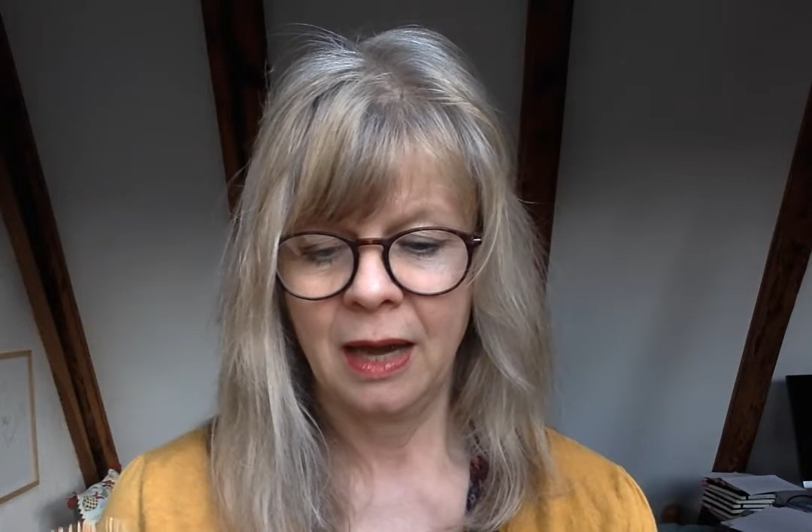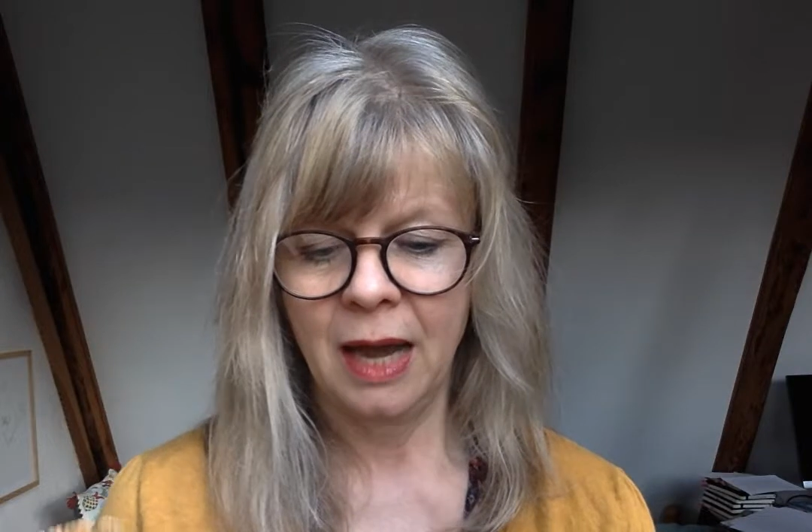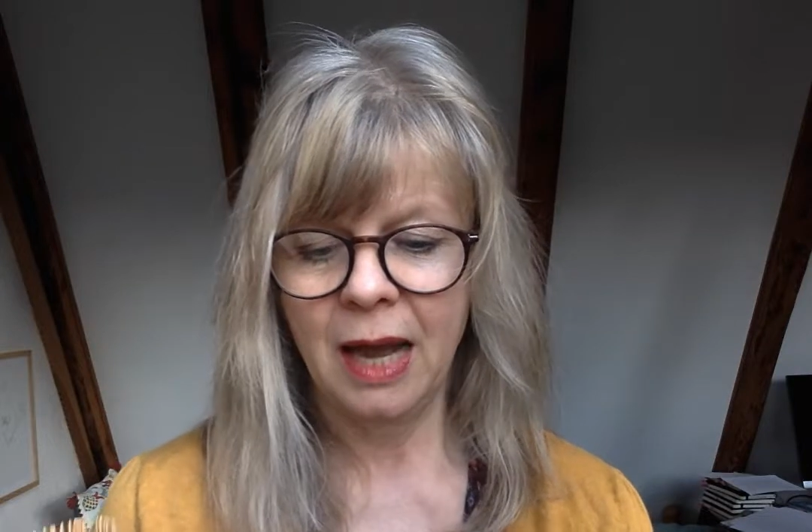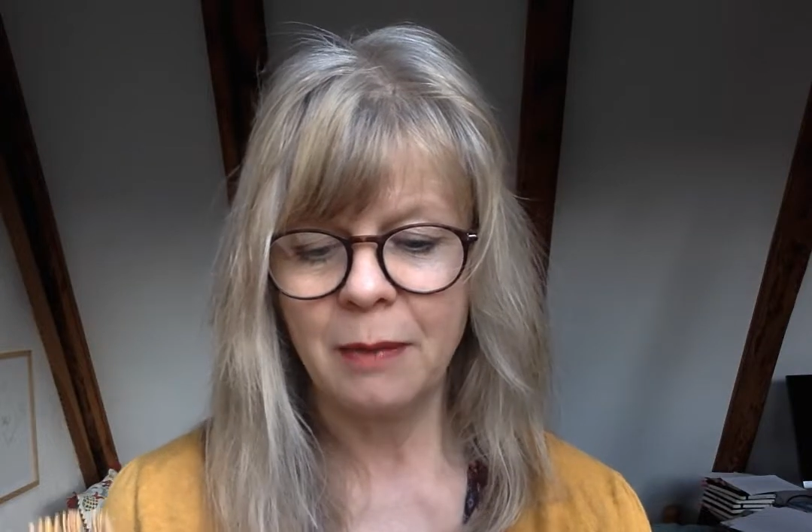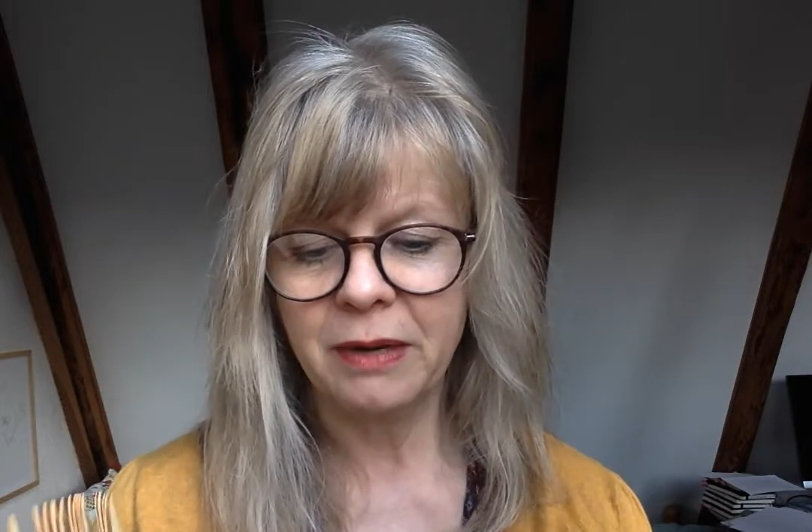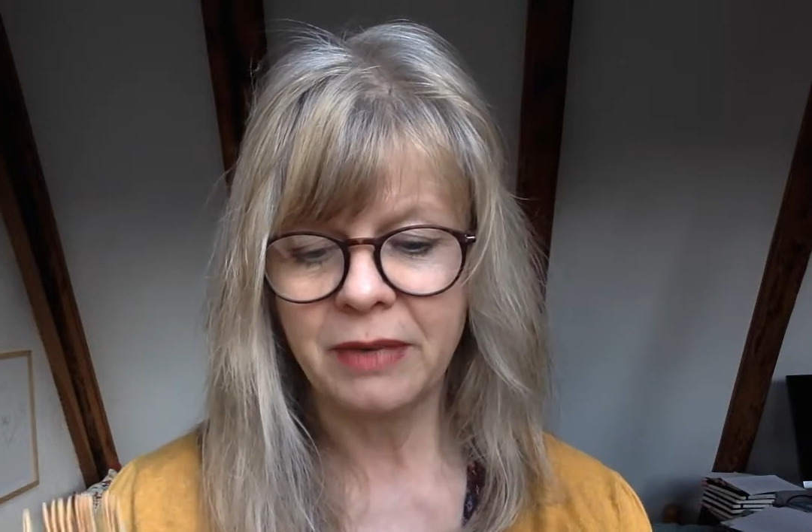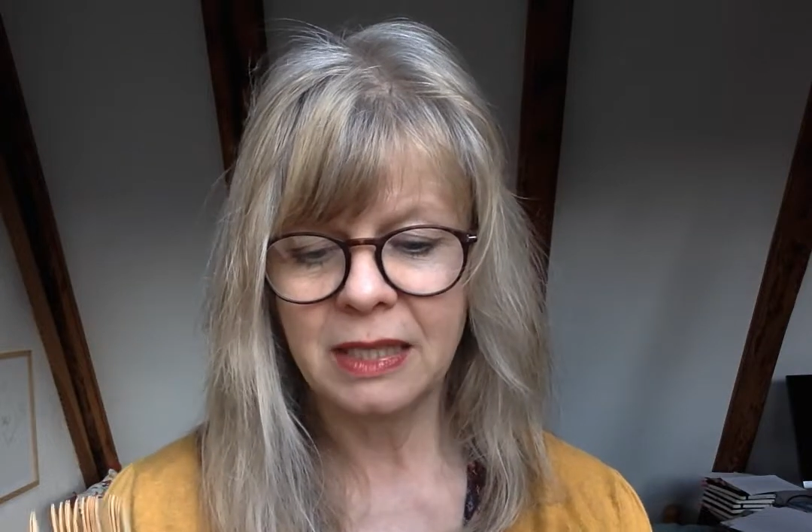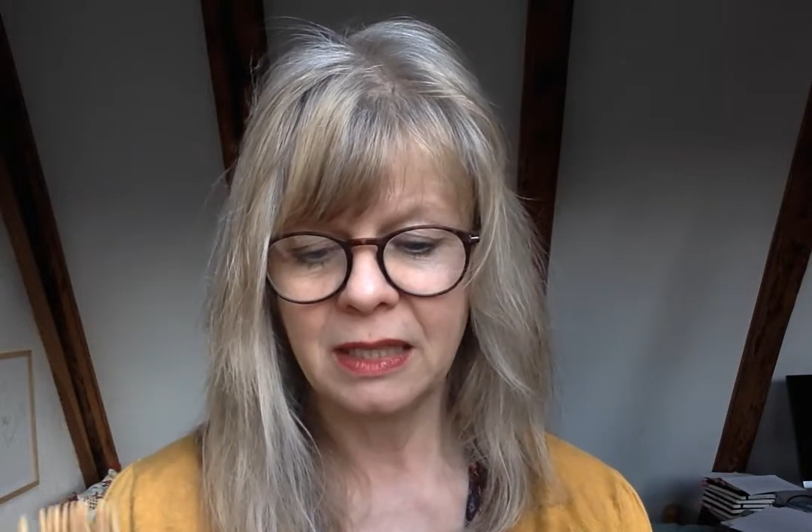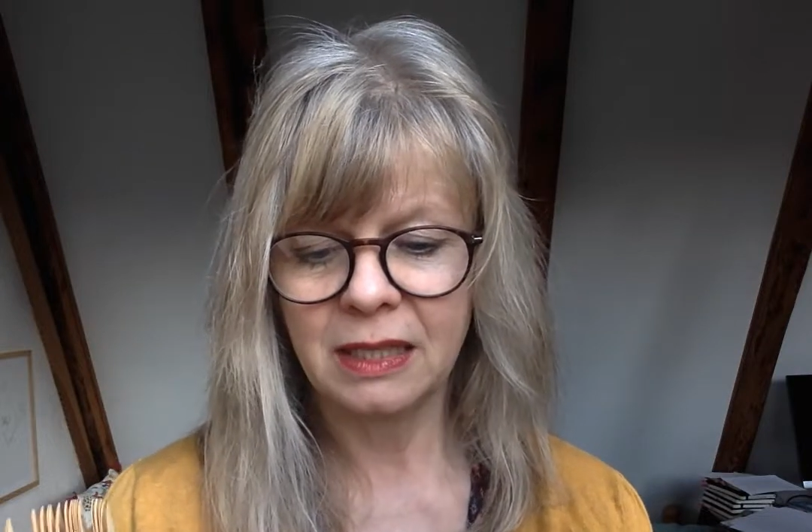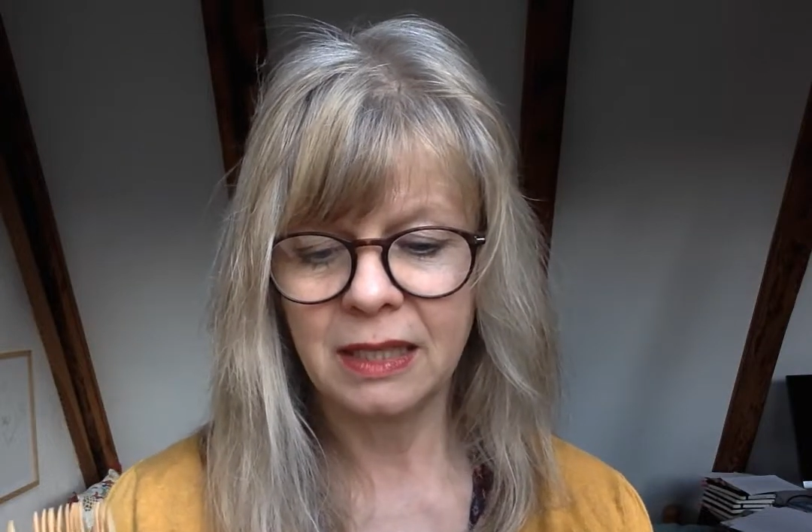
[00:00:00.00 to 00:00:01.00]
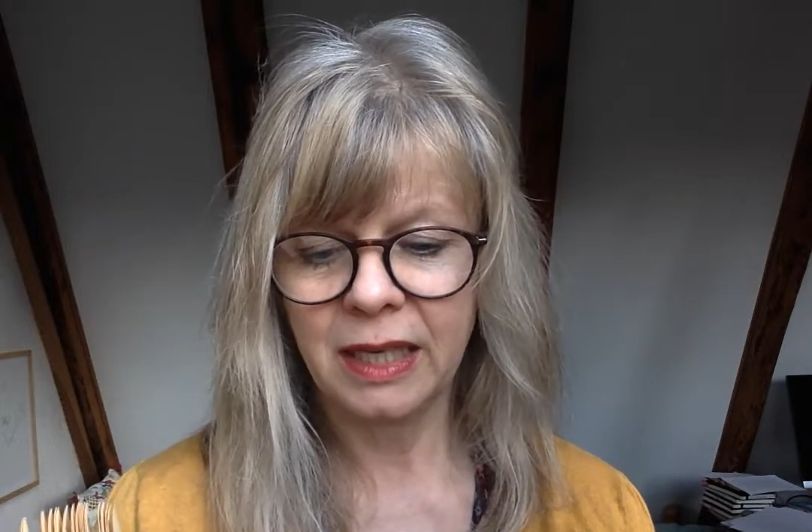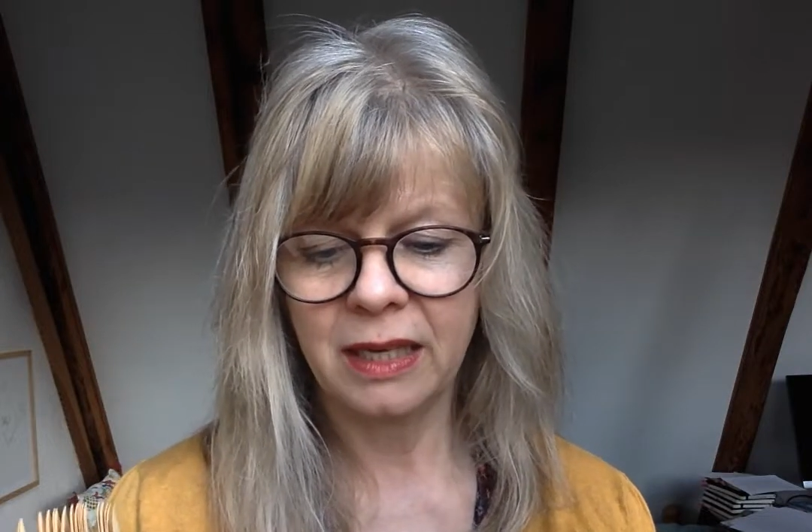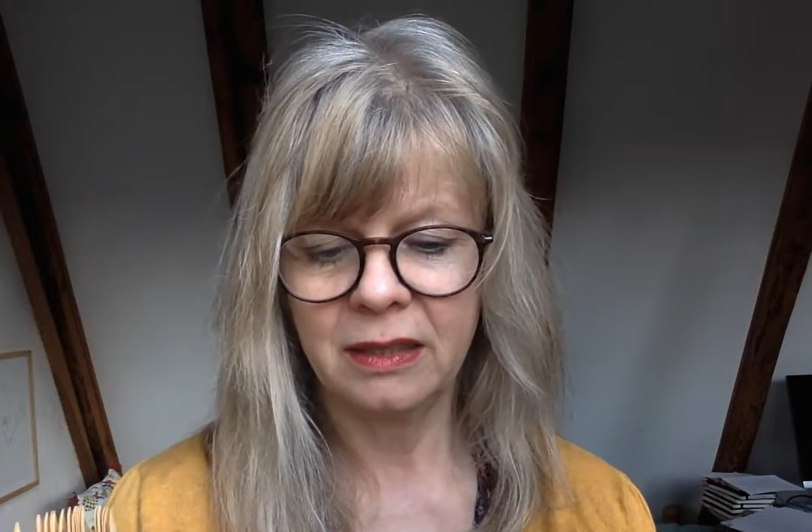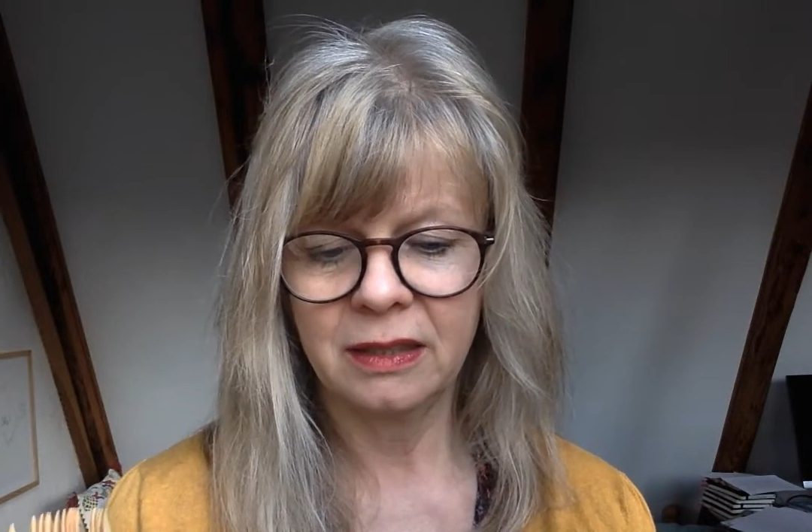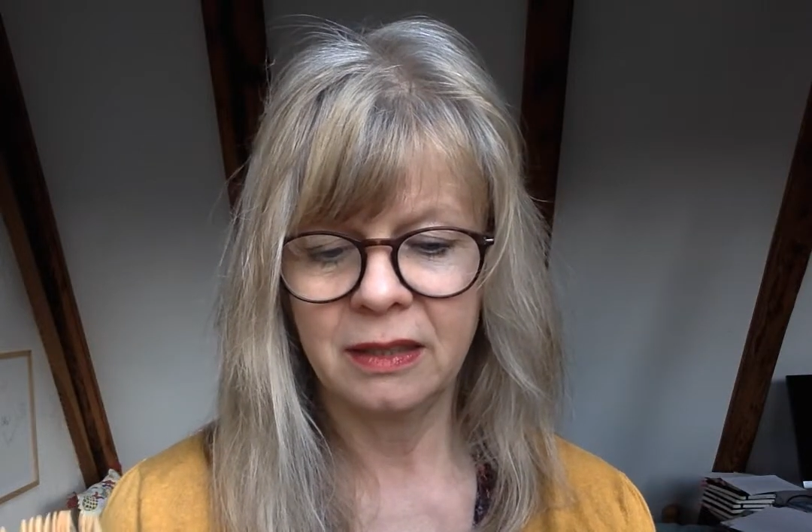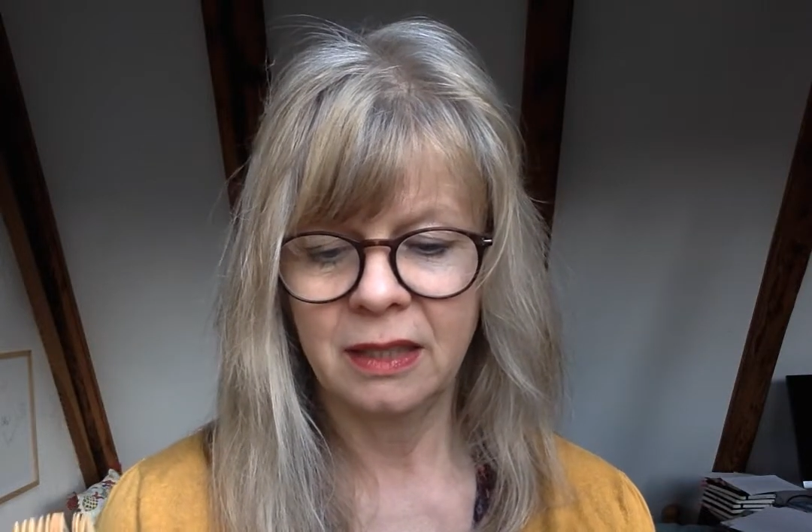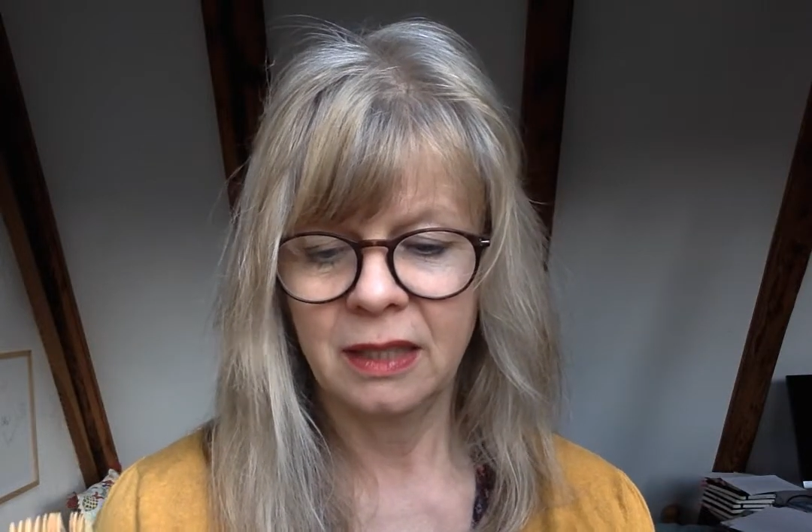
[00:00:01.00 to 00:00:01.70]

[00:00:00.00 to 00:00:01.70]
Aber was ich sehe,